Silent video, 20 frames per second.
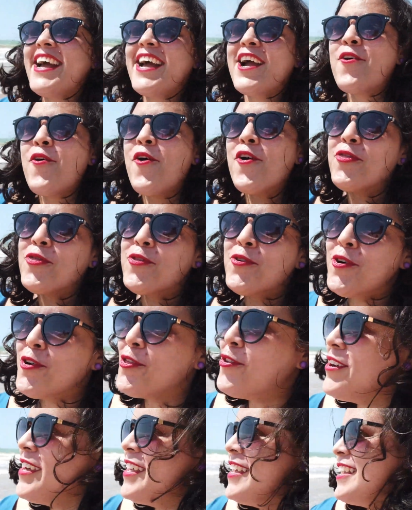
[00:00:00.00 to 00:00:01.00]
cagou
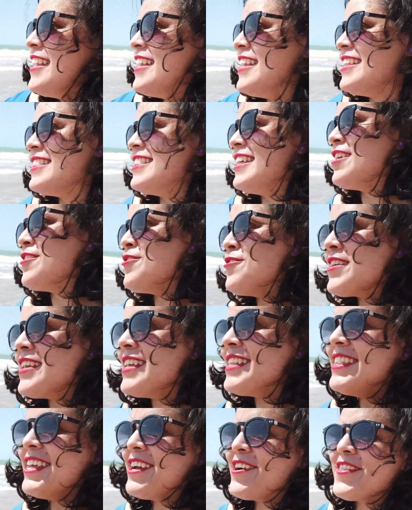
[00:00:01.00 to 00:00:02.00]
tudo e deu no
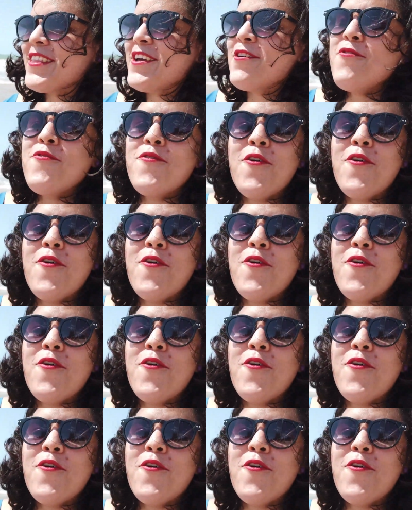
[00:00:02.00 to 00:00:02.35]
que deu, né?